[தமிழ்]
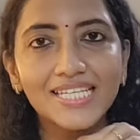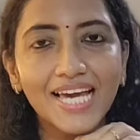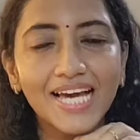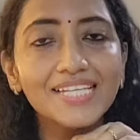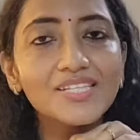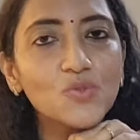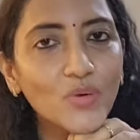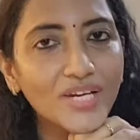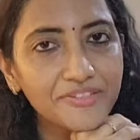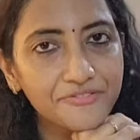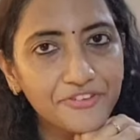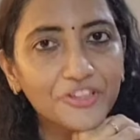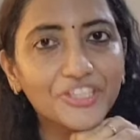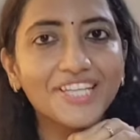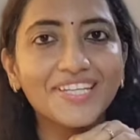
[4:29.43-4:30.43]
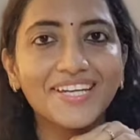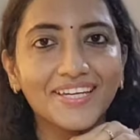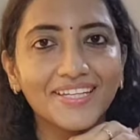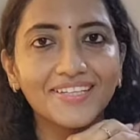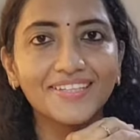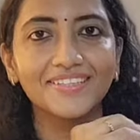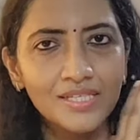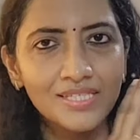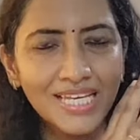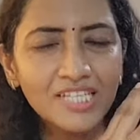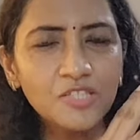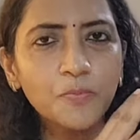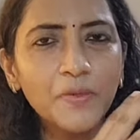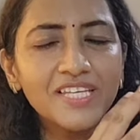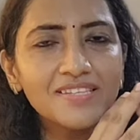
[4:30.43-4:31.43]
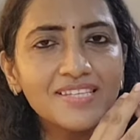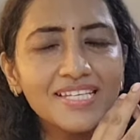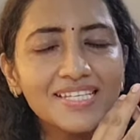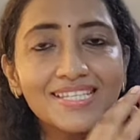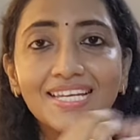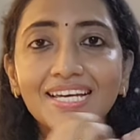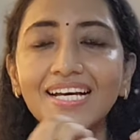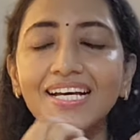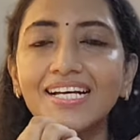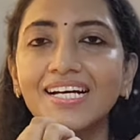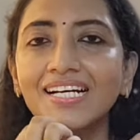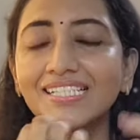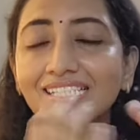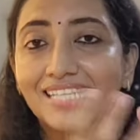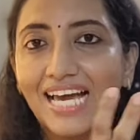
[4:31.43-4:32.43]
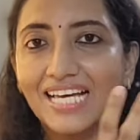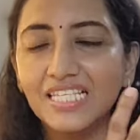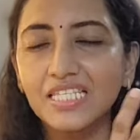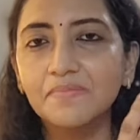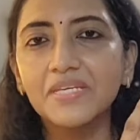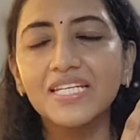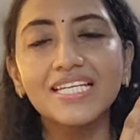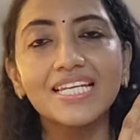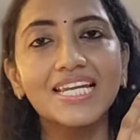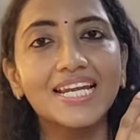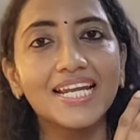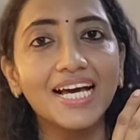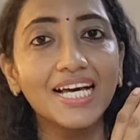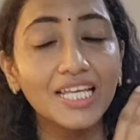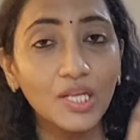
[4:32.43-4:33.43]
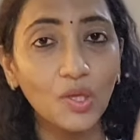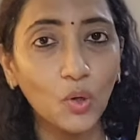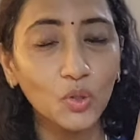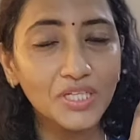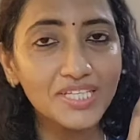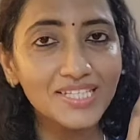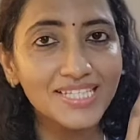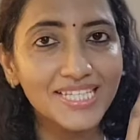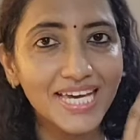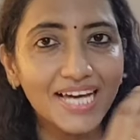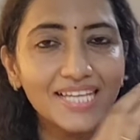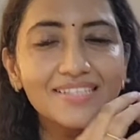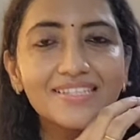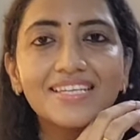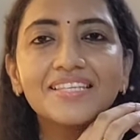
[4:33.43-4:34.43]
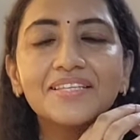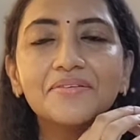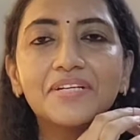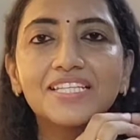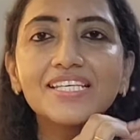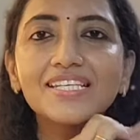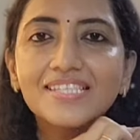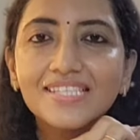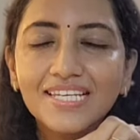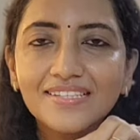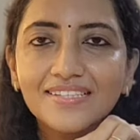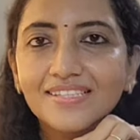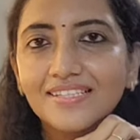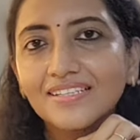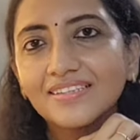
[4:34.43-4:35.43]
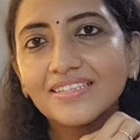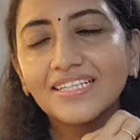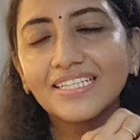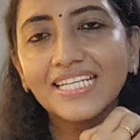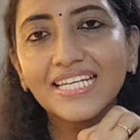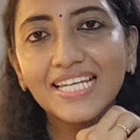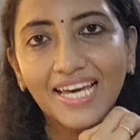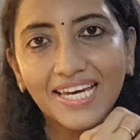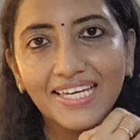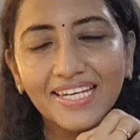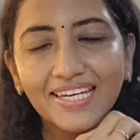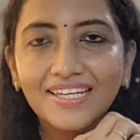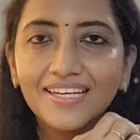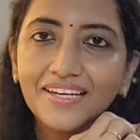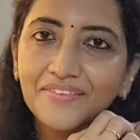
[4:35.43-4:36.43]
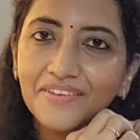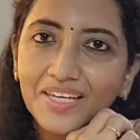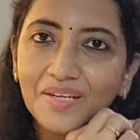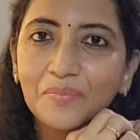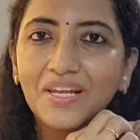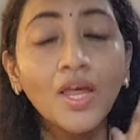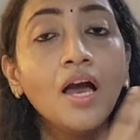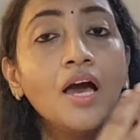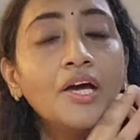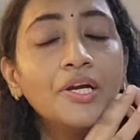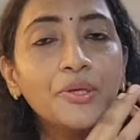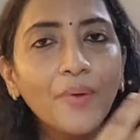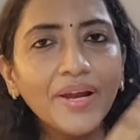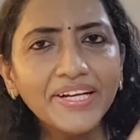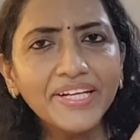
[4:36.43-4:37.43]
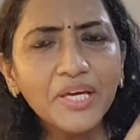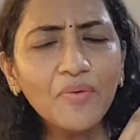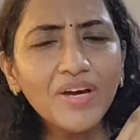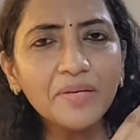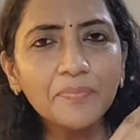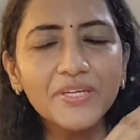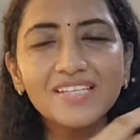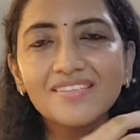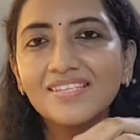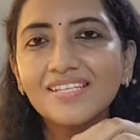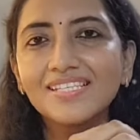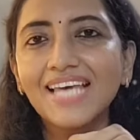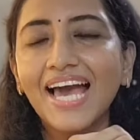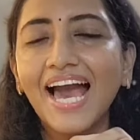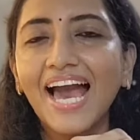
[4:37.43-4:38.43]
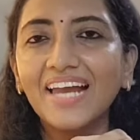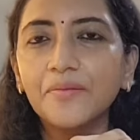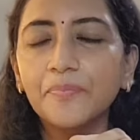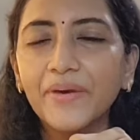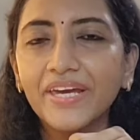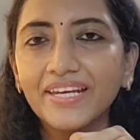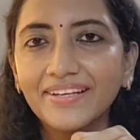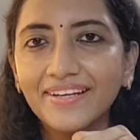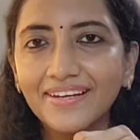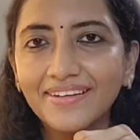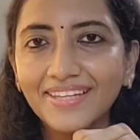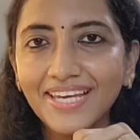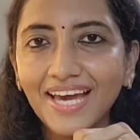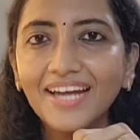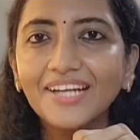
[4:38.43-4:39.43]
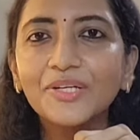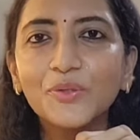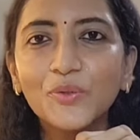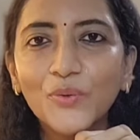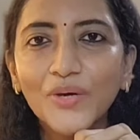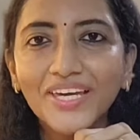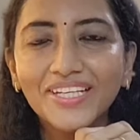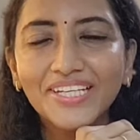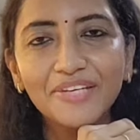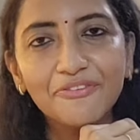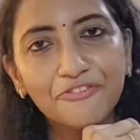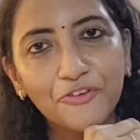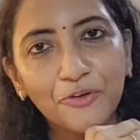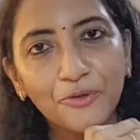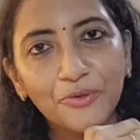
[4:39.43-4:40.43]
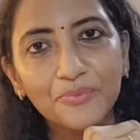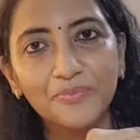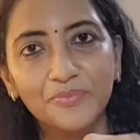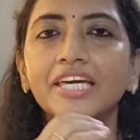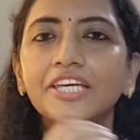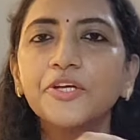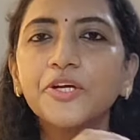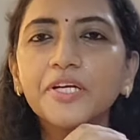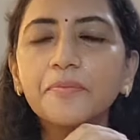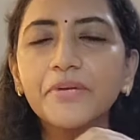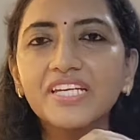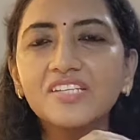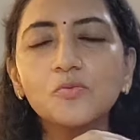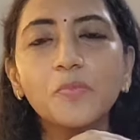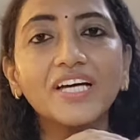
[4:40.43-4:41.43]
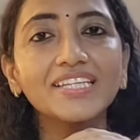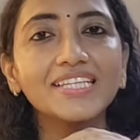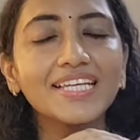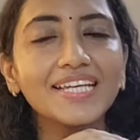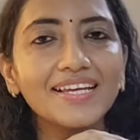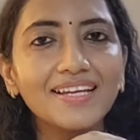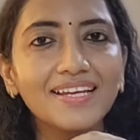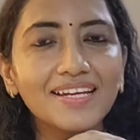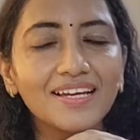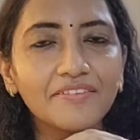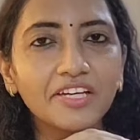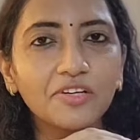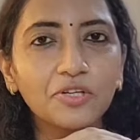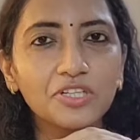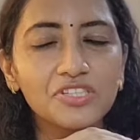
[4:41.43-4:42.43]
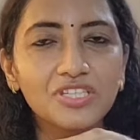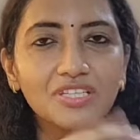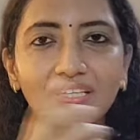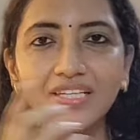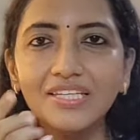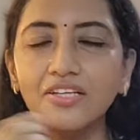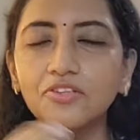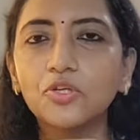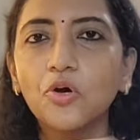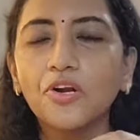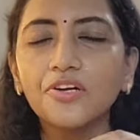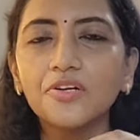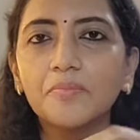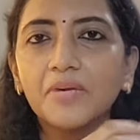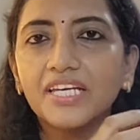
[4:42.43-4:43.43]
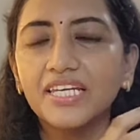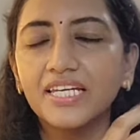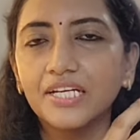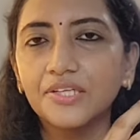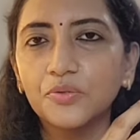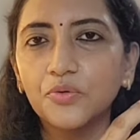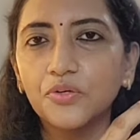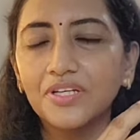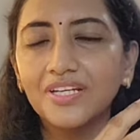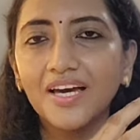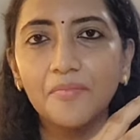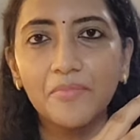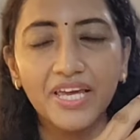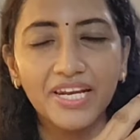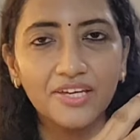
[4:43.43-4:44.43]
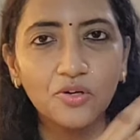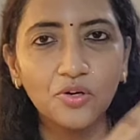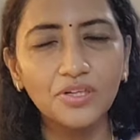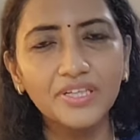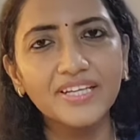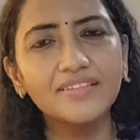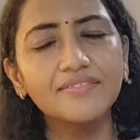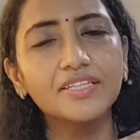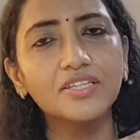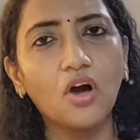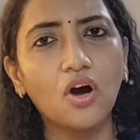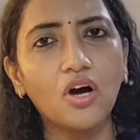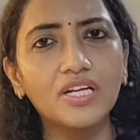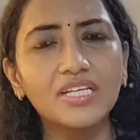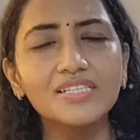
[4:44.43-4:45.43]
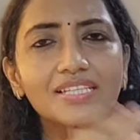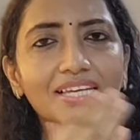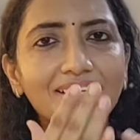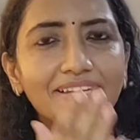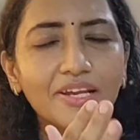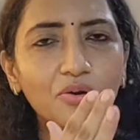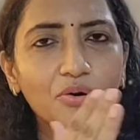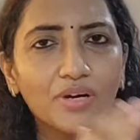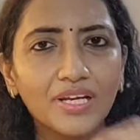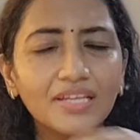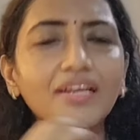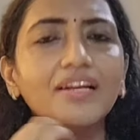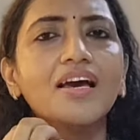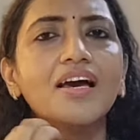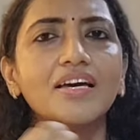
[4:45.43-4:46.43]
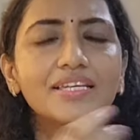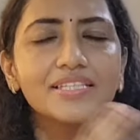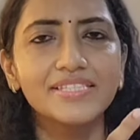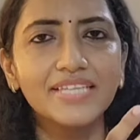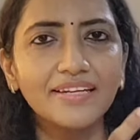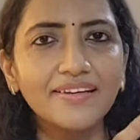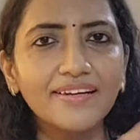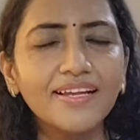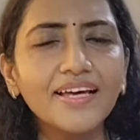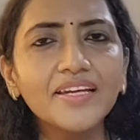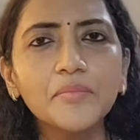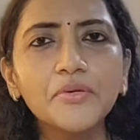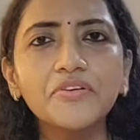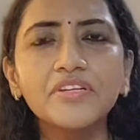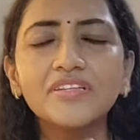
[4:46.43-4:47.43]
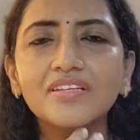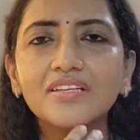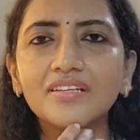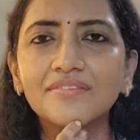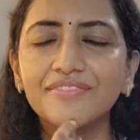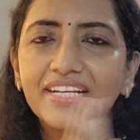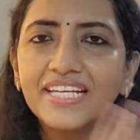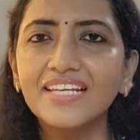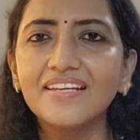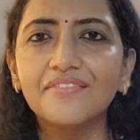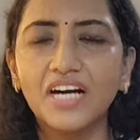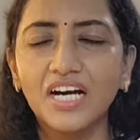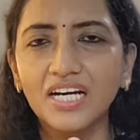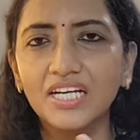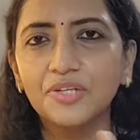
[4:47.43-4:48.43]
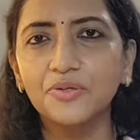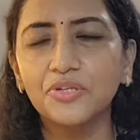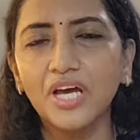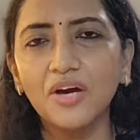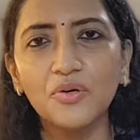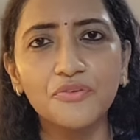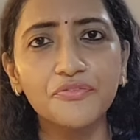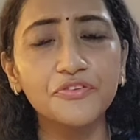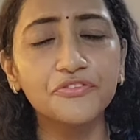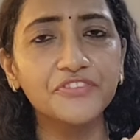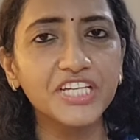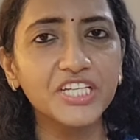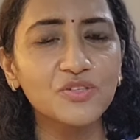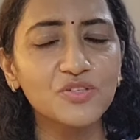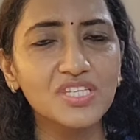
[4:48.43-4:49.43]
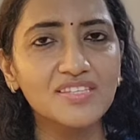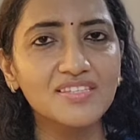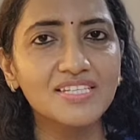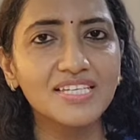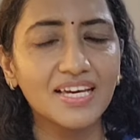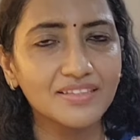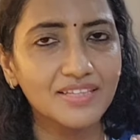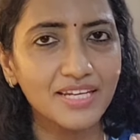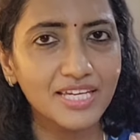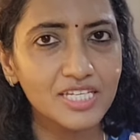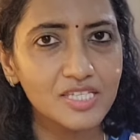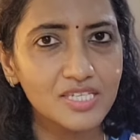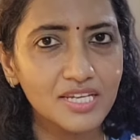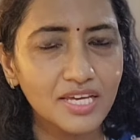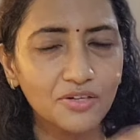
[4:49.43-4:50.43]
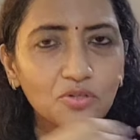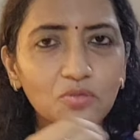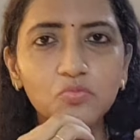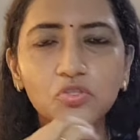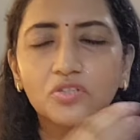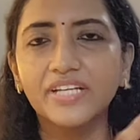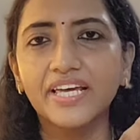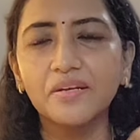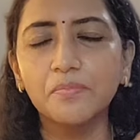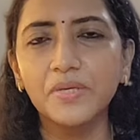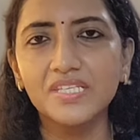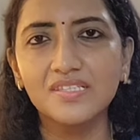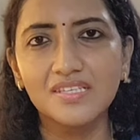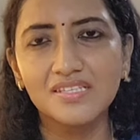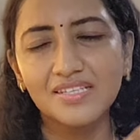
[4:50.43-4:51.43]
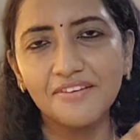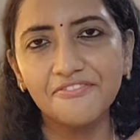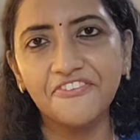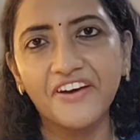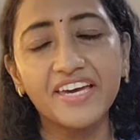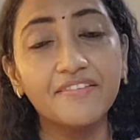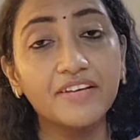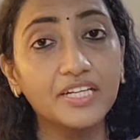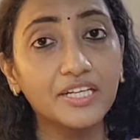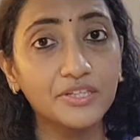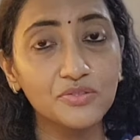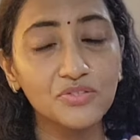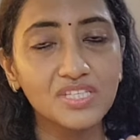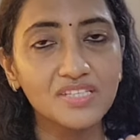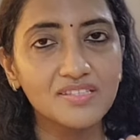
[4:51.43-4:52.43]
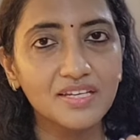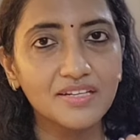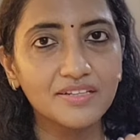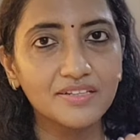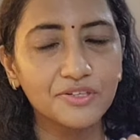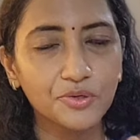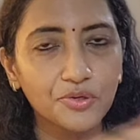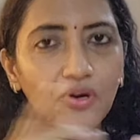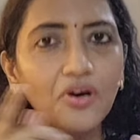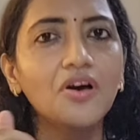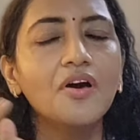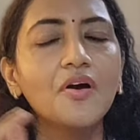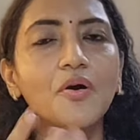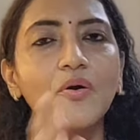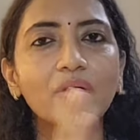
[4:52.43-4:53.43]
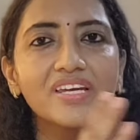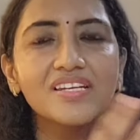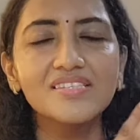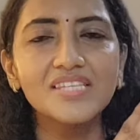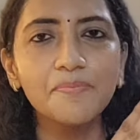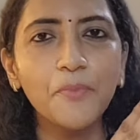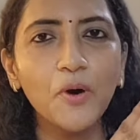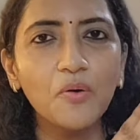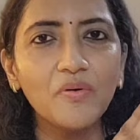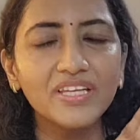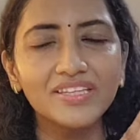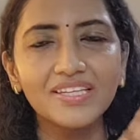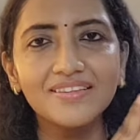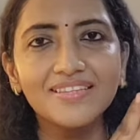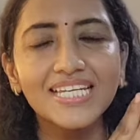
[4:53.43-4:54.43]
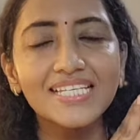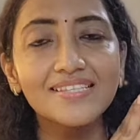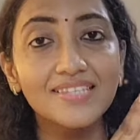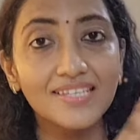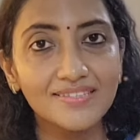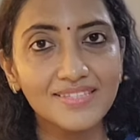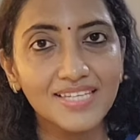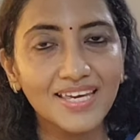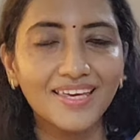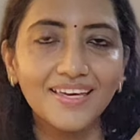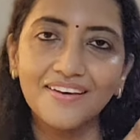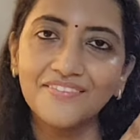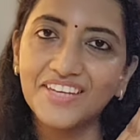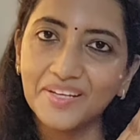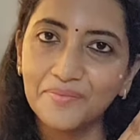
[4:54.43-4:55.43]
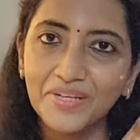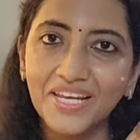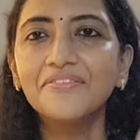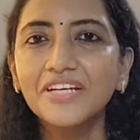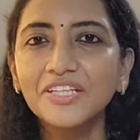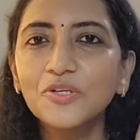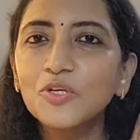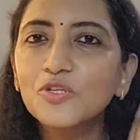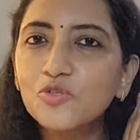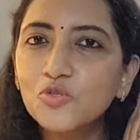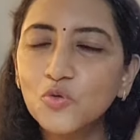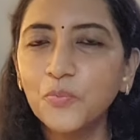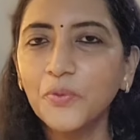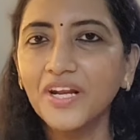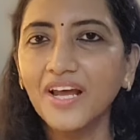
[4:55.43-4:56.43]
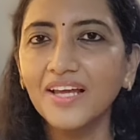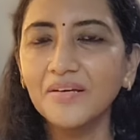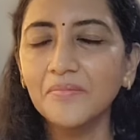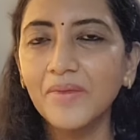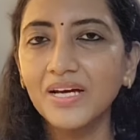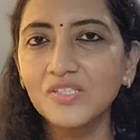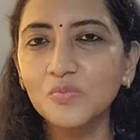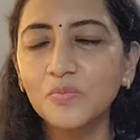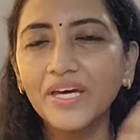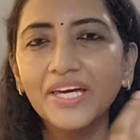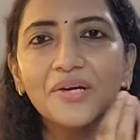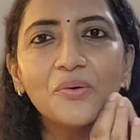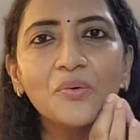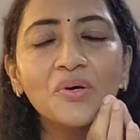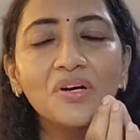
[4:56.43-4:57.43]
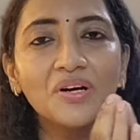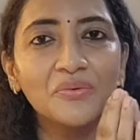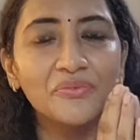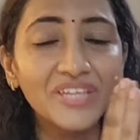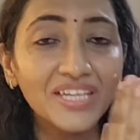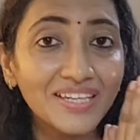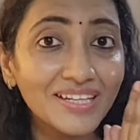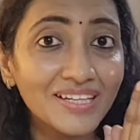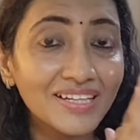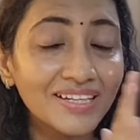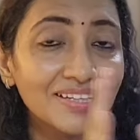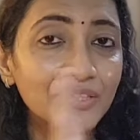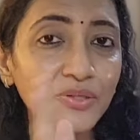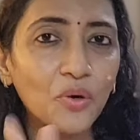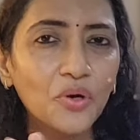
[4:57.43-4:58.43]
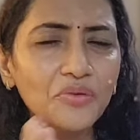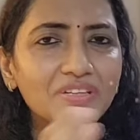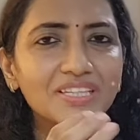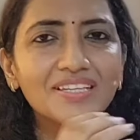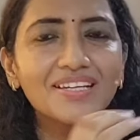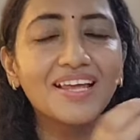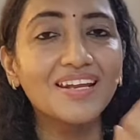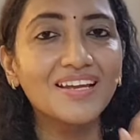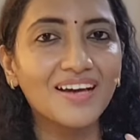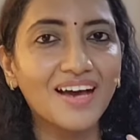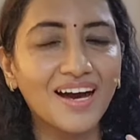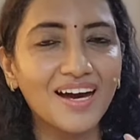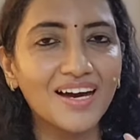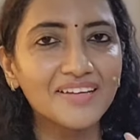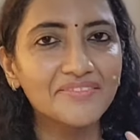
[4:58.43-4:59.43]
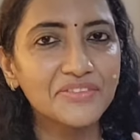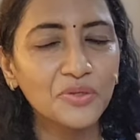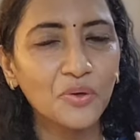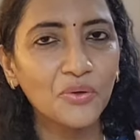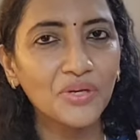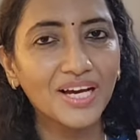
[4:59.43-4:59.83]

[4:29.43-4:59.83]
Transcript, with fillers: தியாஸ் ஒன் ஃபார்ட்டி நைன் சிக்ஸ் பீசஸ்ல ஜாஸ்மின் இல்லனா லோட்டஸ் தியாஸ் இது வந்து சிக்ஸ் தேர்ட்டி நைனுக்கு அவைலபிளா டுவெண்ட்டி ஒன் பீசஸ் ஹேண்ட் பெயிண்டட் தியா டூ எயிட்டி ஃபோர் இதோட பிரைஸ் பாத்தீங்கன்னா நல்லாவே குறைஞ்சிருக்கு இந்த தோரணம் மாதிரி கட்டுவோம் இல்லையா மெரிகோல்ட் அது வந்து ஆரஞ்சு அண்ட் எல்லோ கலர் ஜென்ரலா நம்ம வந்து வெளியில வாங்கணும்னா ஒரு பிப்டி டு சிக்ஸ்டி அந்த ரேஞ்ச்ல இருக்கும் சோ டென் பீசஸ்னா ஃபைவ் ஹண்ட்ரட் டு சிக்ஸ் ஹண்ட்ரட் இருக்கும் வேற இப்போ வந்து த்ரீ சிக்ஸ்டிக்கு அவைலபிள் இது வந்து ஒரு சூப்பரான மஸ் பை உங்க வீட்ல இருக்க டோர் வந்து நல்ல கார் டோர்